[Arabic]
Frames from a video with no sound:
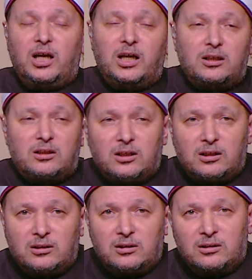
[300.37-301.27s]

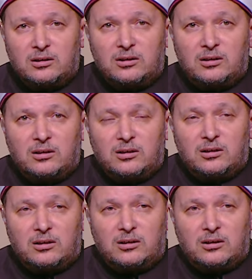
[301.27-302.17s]
حياتنا
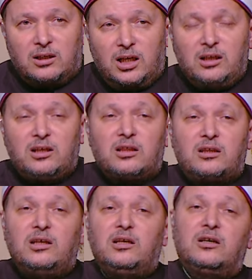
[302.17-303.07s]
لأن
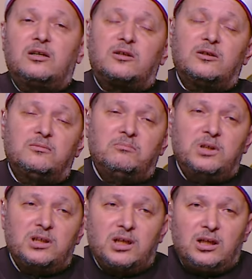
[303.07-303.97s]
كثير
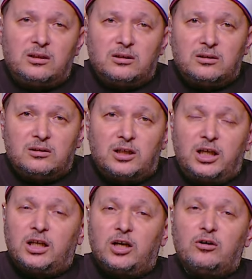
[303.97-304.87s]
منا
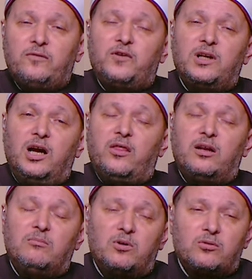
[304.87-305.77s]
حين يغفل
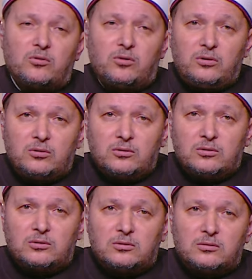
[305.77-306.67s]
هذا الموضوع
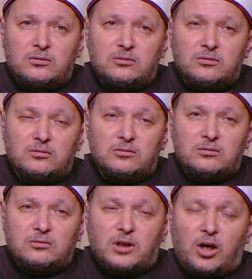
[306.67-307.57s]

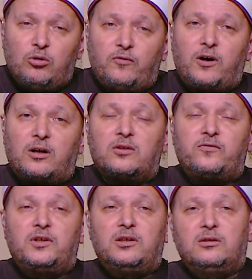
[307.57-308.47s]
أو يفرط
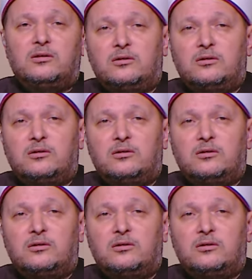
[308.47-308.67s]
فيه